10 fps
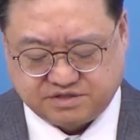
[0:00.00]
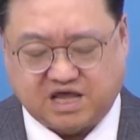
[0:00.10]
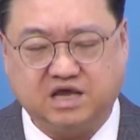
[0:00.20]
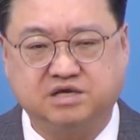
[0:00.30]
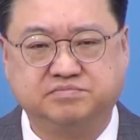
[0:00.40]

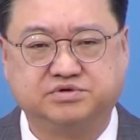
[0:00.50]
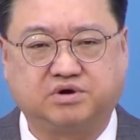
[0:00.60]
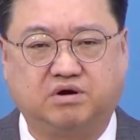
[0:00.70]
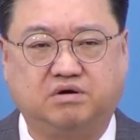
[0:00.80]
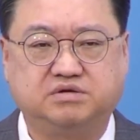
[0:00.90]
내
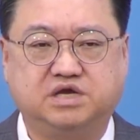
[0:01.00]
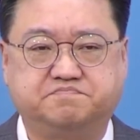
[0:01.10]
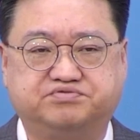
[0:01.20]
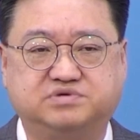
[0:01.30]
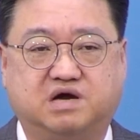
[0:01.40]
힘으로
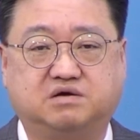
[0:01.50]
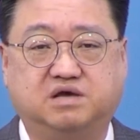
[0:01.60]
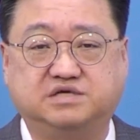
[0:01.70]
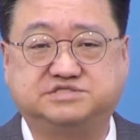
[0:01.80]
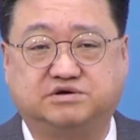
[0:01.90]
이
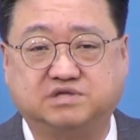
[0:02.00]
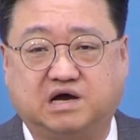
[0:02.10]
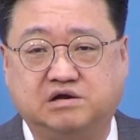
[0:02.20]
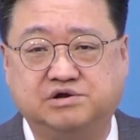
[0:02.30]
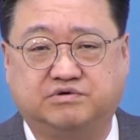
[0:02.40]
풍랑을
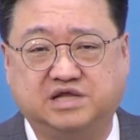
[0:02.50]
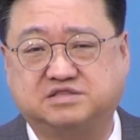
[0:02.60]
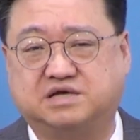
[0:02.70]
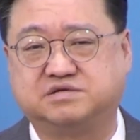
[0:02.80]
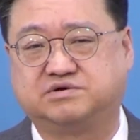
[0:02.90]
헤쳐나가려고
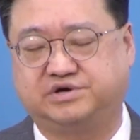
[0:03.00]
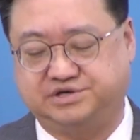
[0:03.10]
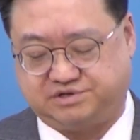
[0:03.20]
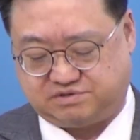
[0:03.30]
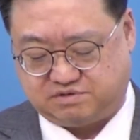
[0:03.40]
했다는
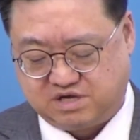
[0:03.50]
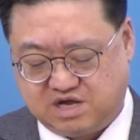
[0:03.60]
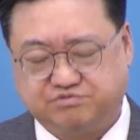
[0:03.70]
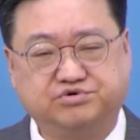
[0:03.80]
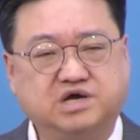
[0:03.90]
거예요.
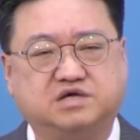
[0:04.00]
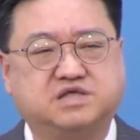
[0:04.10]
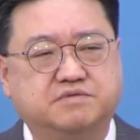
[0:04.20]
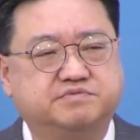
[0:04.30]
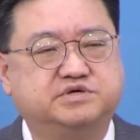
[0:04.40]
우리가
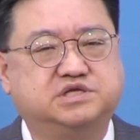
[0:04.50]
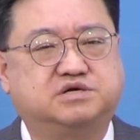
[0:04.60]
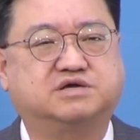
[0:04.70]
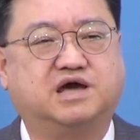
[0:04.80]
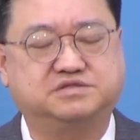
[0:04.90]
대부분
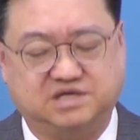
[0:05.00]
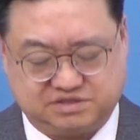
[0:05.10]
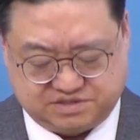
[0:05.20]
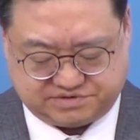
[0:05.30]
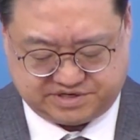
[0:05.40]
이렇게
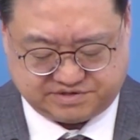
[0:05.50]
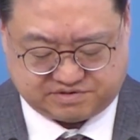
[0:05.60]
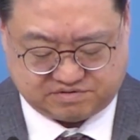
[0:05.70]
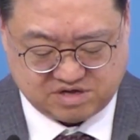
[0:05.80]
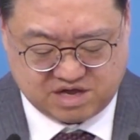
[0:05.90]
한다는
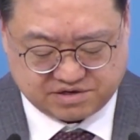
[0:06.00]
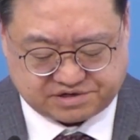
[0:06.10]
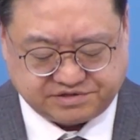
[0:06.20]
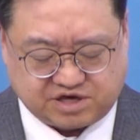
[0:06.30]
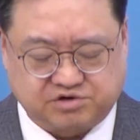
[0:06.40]
거예요.
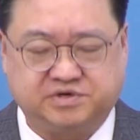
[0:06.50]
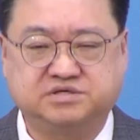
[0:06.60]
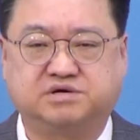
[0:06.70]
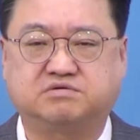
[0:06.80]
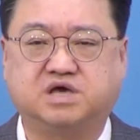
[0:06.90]
그런데 여러분
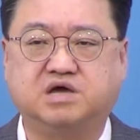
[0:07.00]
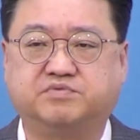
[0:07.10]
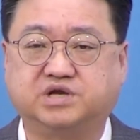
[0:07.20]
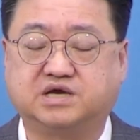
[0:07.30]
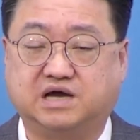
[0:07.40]
그렇게
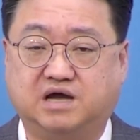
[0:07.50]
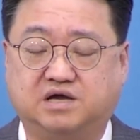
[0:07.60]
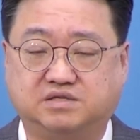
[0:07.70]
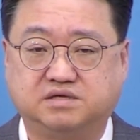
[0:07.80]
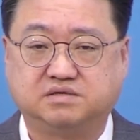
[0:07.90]

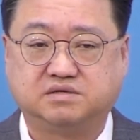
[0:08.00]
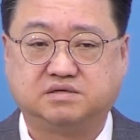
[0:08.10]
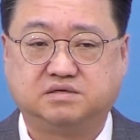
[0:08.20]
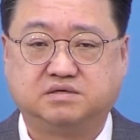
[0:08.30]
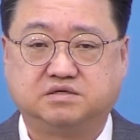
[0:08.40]
해보니까
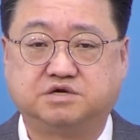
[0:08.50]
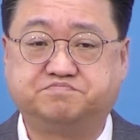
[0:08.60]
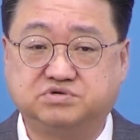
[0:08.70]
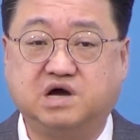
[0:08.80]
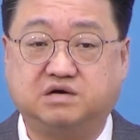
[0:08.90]

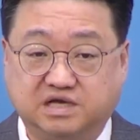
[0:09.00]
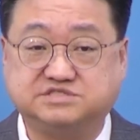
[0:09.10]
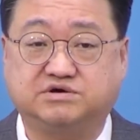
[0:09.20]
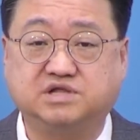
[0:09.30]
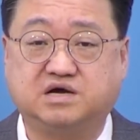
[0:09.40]
그 풍랑을
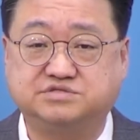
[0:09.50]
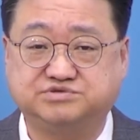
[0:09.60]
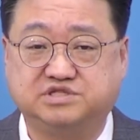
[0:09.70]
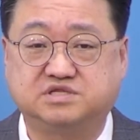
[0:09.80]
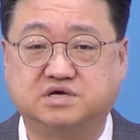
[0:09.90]
헤쳐나갈
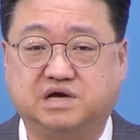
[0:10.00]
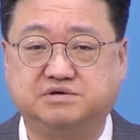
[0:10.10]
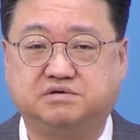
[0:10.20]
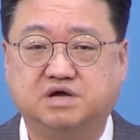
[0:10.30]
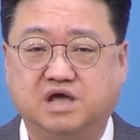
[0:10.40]
수
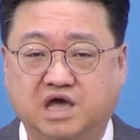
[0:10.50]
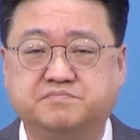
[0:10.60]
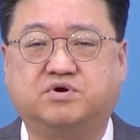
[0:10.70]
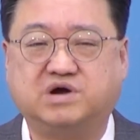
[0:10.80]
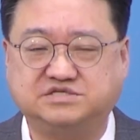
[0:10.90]
있던가요?
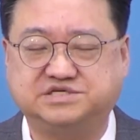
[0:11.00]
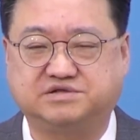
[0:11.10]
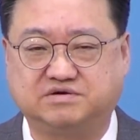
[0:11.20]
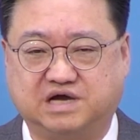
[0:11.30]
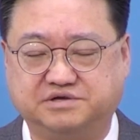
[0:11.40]

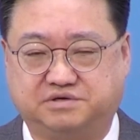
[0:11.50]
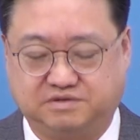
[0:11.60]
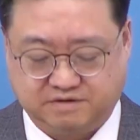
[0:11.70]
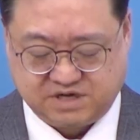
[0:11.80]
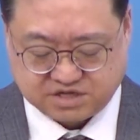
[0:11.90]

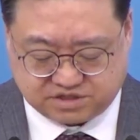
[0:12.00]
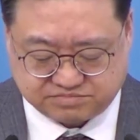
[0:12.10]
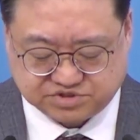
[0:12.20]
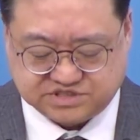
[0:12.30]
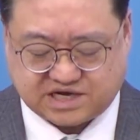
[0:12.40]
행복하시던가요? 그
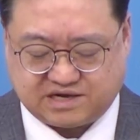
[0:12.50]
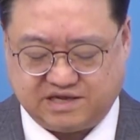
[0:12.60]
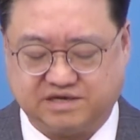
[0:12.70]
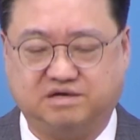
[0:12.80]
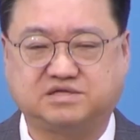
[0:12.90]
문제가
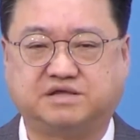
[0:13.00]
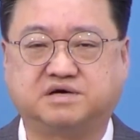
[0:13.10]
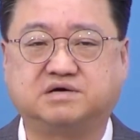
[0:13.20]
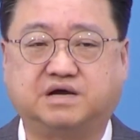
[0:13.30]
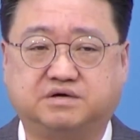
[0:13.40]

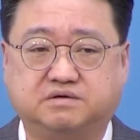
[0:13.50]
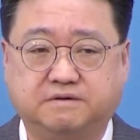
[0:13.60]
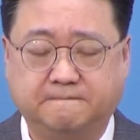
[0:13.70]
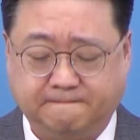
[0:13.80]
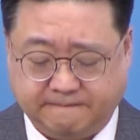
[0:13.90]
해결되던가요?